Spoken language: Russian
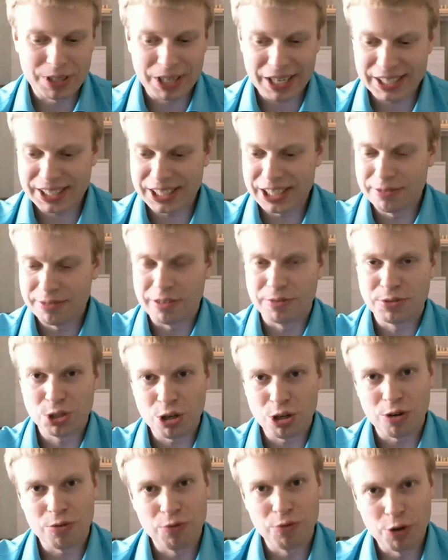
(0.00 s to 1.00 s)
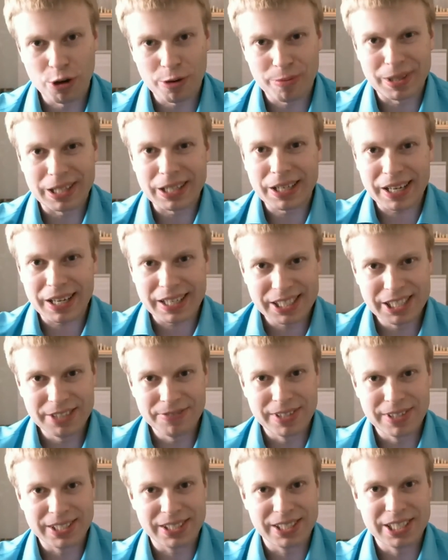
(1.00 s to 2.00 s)
красиво все оформлено,
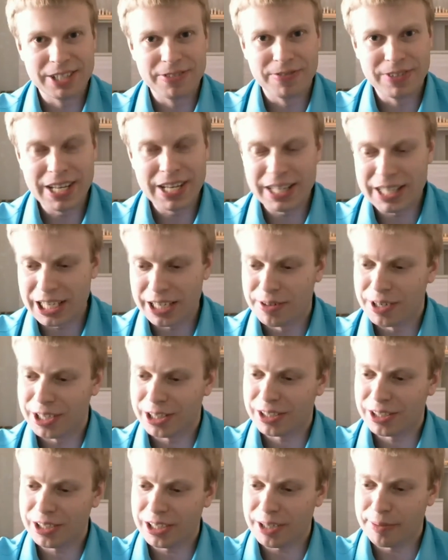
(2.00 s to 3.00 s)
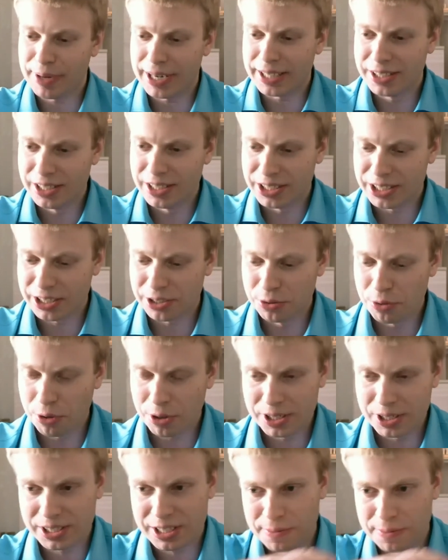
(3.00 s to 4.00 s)
красивые заявления, говорит, обратился к
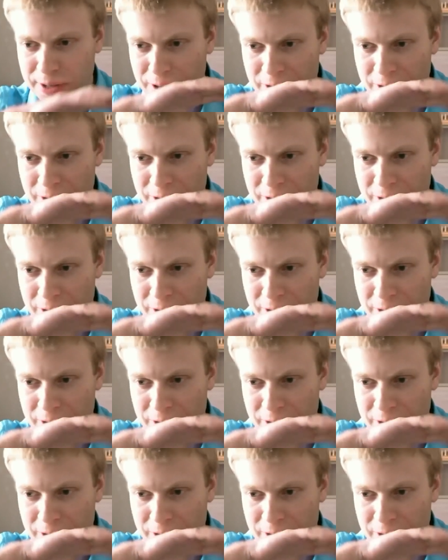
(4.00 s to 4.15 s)
юристам,